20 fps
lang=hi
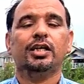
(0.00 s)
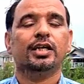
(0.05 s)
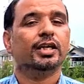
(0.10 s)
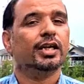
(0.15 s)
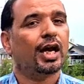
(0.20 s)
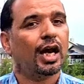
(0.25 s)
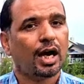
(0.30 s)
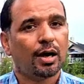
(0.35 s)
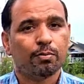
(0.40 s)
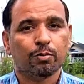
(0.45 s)

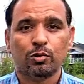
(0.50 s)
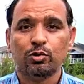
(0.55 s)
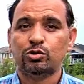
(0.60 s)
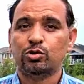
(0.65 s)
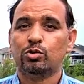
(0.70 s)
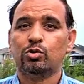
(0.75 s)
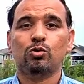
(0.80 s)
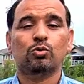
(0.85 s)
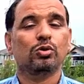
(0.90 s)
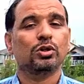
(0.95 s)
की आपको
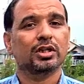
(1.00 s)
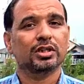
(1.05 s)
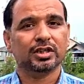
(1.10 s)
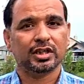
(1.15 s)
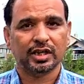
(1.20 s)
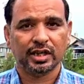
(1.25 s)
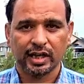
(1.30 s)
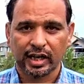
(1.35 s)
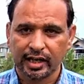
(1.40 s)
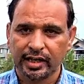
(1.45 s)

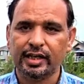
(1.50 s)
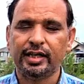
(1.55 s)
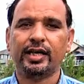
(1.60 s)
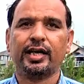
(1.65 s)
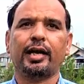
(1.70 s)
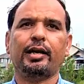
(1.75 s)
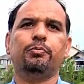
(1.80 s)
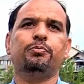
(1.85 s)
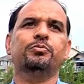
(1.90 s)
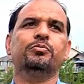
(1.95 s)
ज़रूरत नहीं
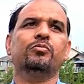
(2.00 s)
है